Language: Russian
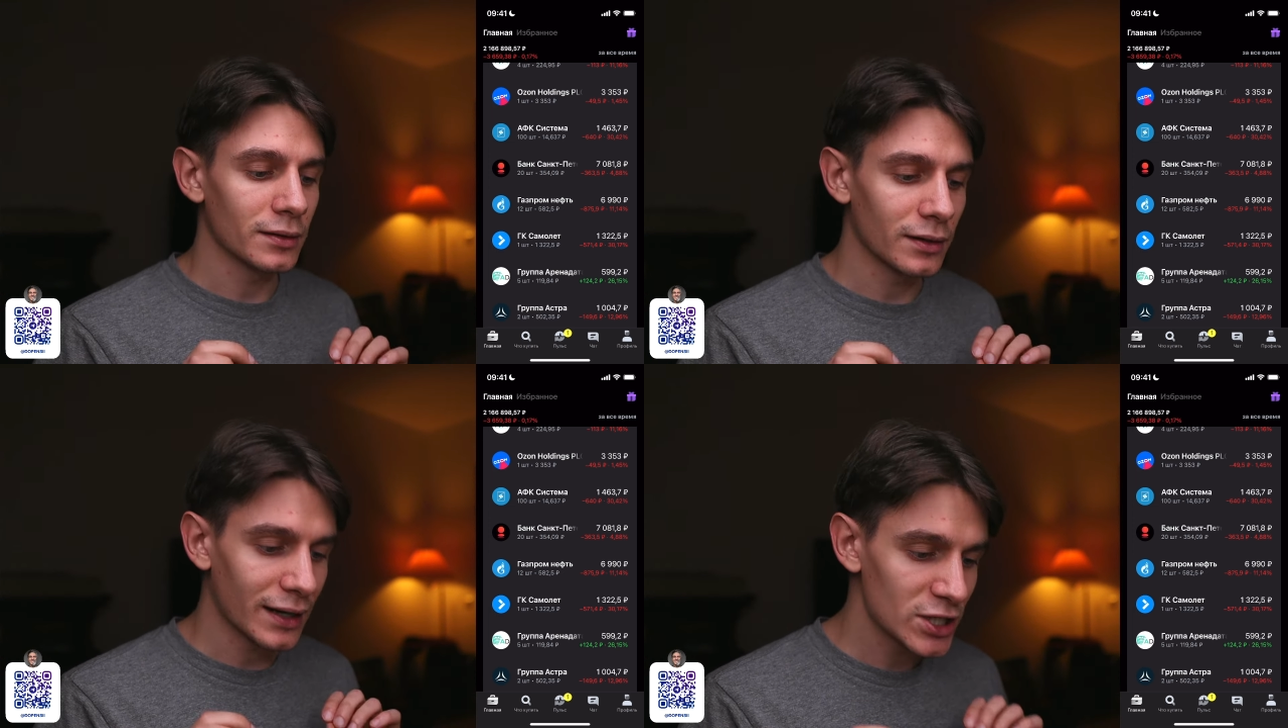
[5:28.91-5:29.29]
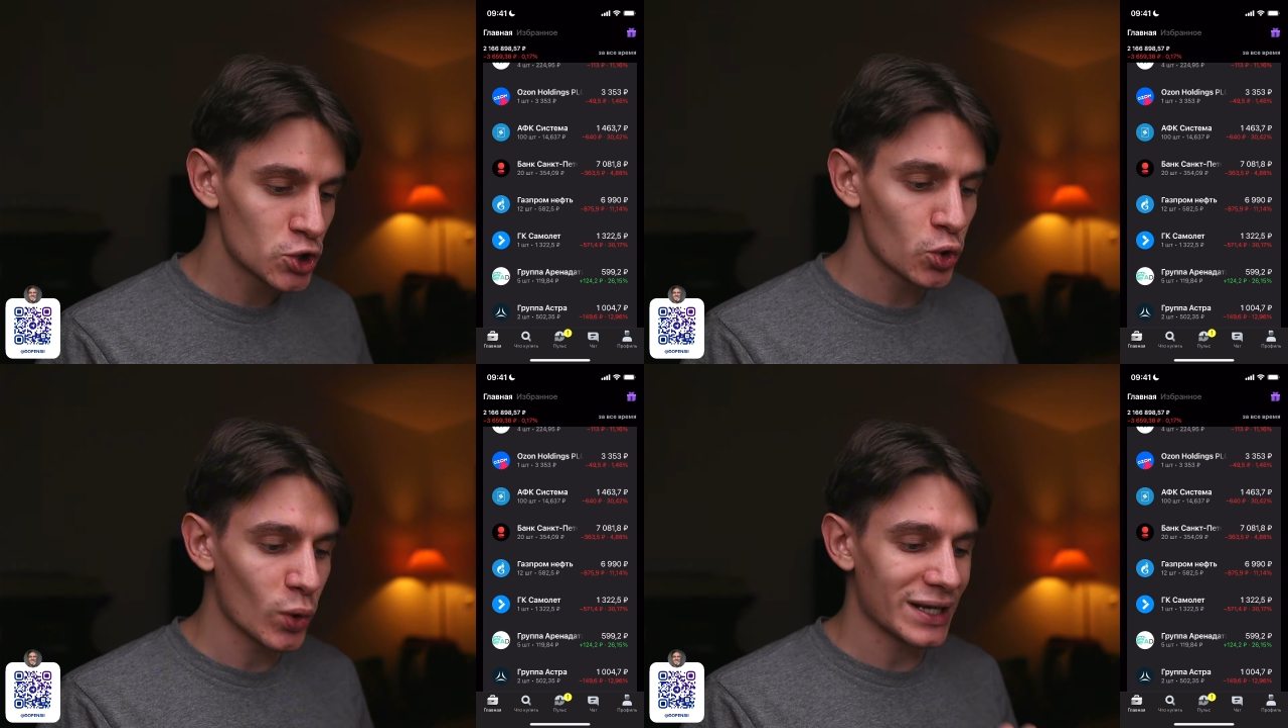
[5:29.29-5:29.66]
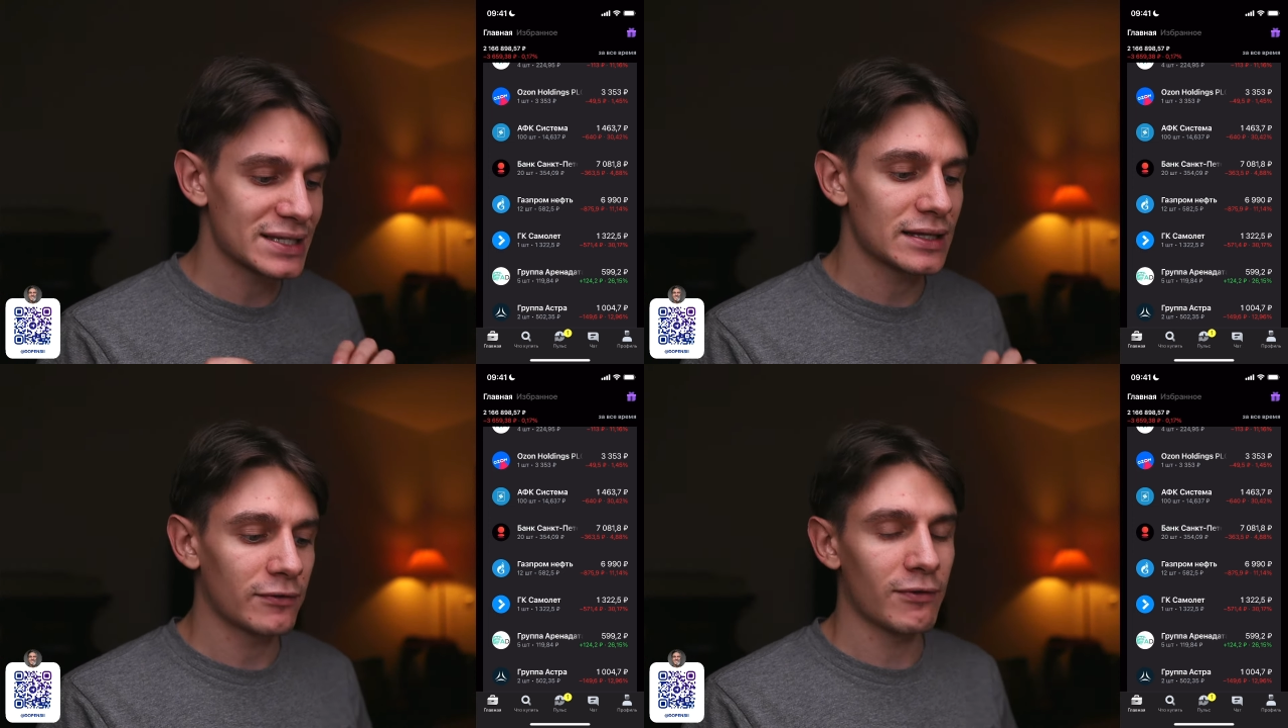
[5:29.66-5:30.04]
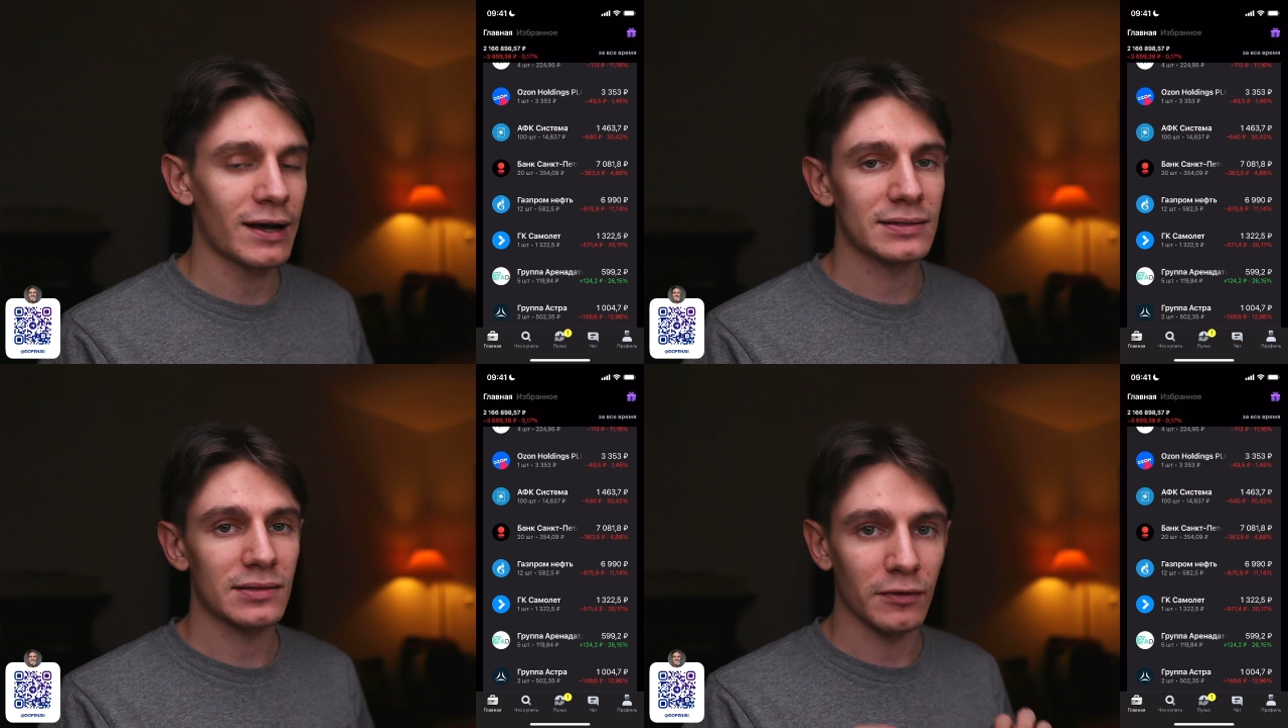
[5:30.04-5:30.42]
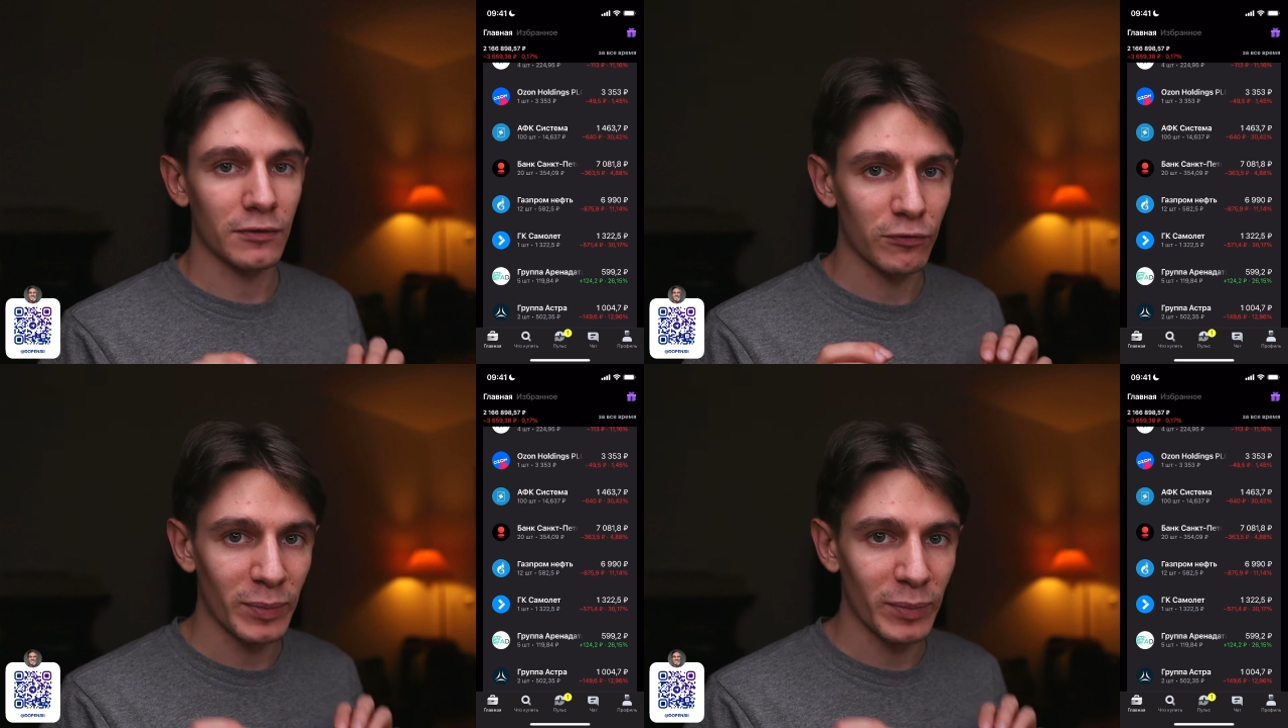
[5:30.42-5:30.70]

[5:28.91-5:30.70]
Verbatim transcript: хочу оставаться в